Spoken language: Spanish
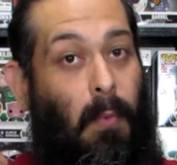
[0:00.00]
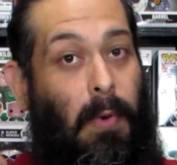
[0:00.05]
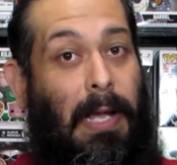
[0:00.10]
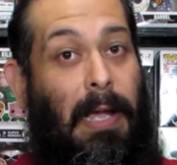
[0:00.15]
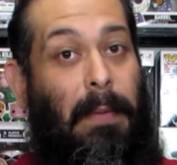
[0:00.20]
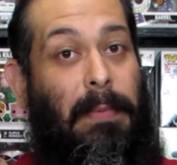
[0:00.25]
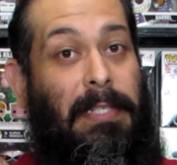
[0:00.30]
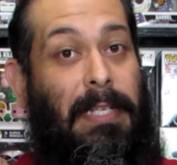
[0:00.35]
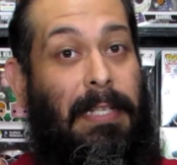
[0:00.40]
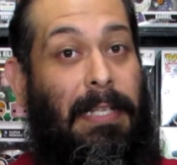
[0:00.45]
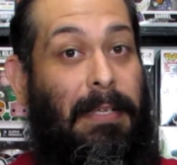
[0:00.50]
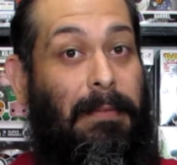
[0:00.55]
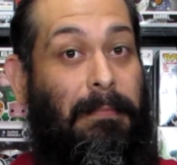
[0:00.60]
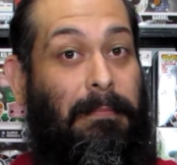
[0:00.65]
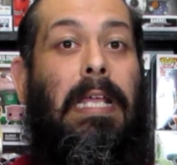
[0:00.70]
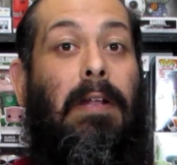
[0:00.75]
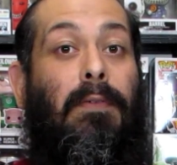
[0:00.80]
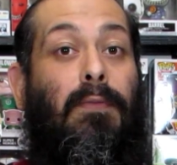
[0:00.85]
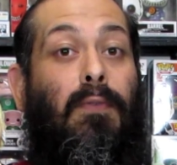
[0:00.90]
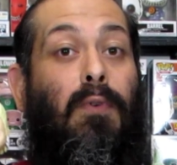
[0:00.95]
una
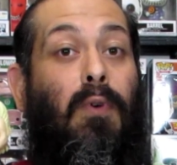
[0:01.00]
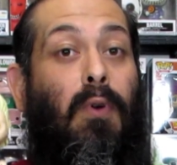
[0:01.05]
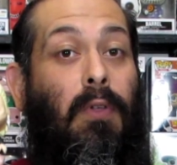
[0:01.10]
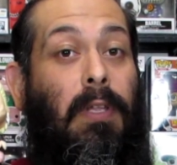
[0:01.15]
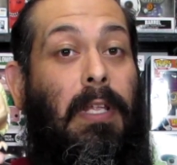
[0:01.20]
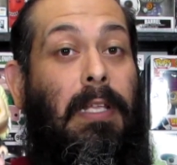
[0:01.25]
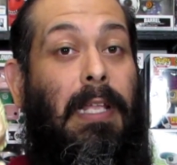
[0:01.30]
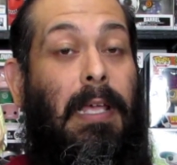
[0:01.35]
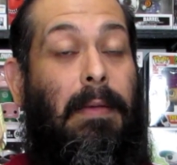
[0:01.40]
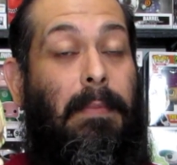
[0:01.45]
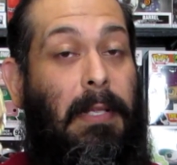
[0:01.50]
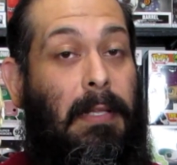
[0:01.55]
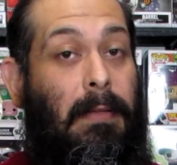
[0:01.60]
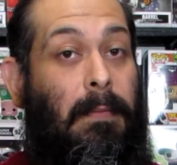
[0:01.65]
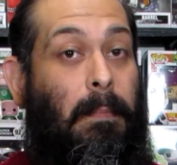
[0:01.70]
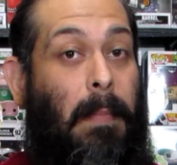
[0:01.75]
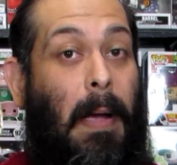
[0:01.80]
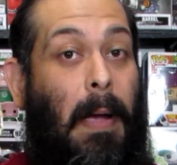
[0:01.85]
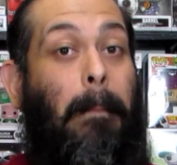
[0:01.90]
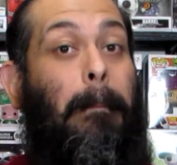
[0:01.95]
camiseta y el Funko de
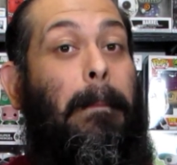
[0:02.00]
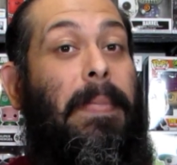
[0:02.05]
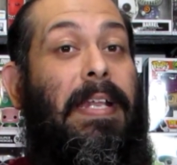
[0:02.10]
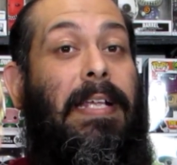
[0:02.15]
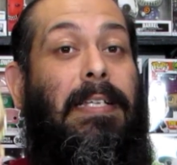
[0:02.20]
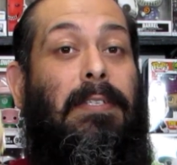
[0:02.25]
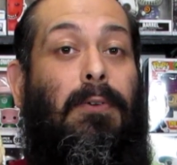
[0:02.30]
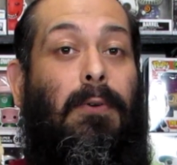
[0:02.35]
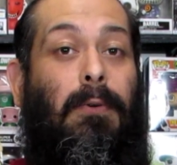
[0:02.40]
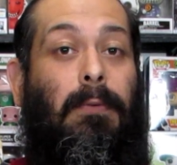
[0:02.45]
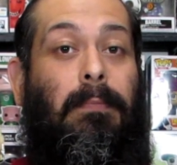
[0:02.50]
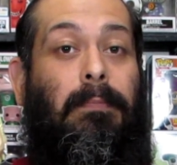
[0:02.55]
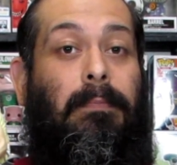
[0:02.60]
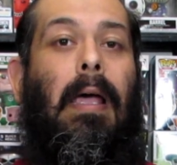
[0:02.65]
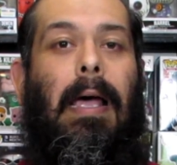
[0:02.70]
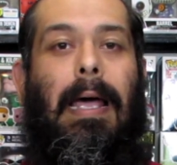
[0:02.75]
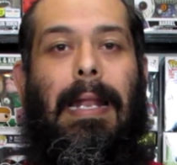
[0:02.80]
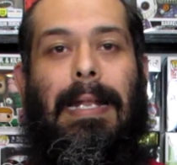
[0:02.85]
David Vampiresco,